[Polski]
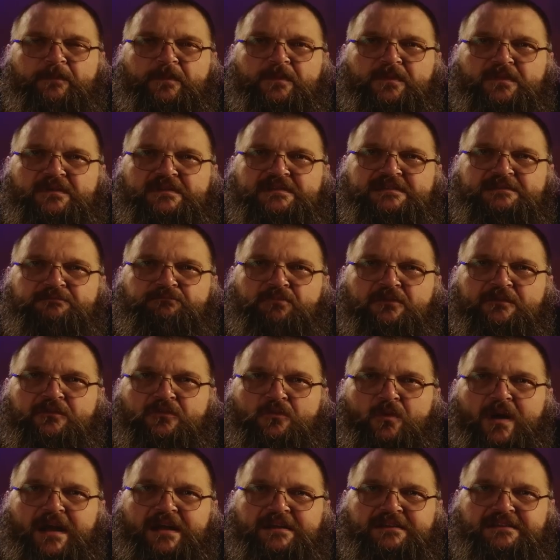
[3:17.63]
to jest
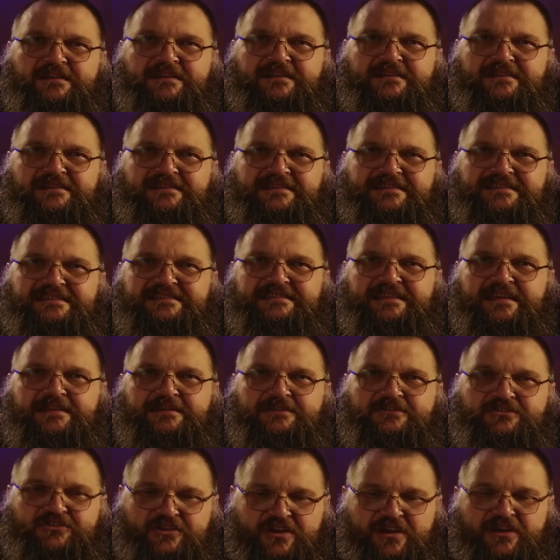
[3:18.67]
powołanie
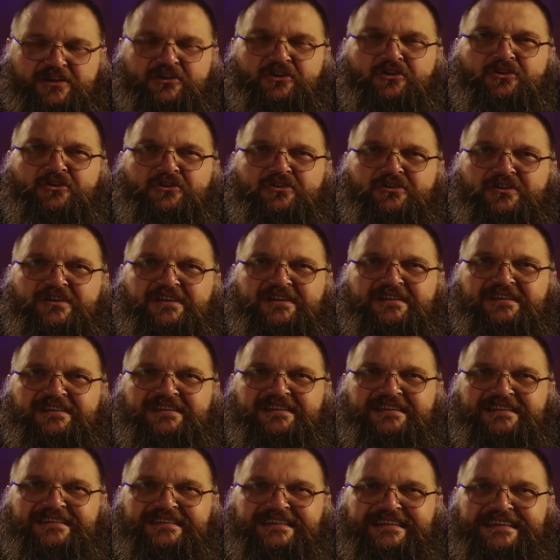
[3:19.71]
sędziego
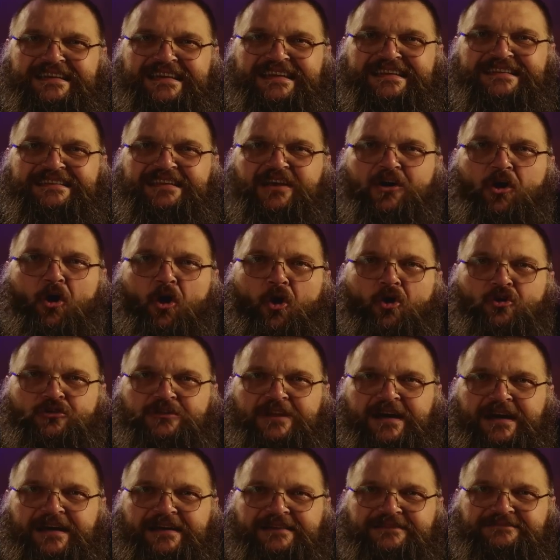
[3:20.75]

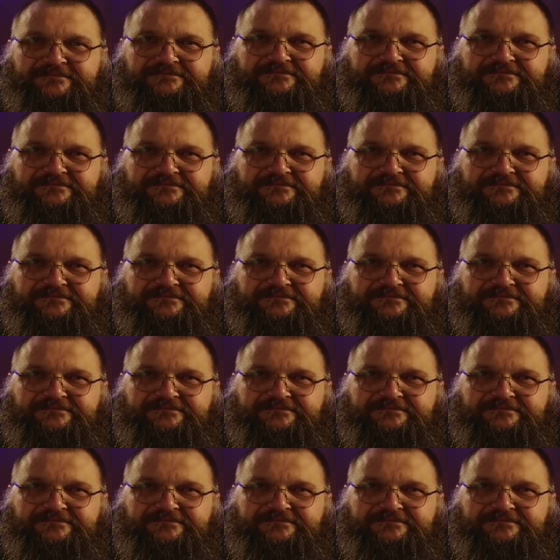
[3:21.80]
Gedeona.